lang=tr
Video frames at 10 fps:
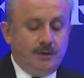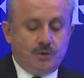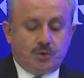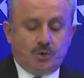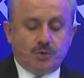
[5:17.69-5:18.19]

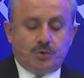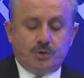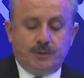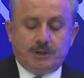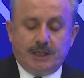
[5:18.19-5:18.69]

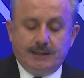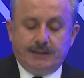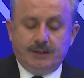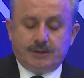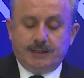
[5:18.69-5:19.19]
sorunsuz bir
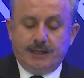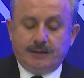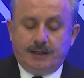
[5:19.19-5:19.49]
şekilde işleyen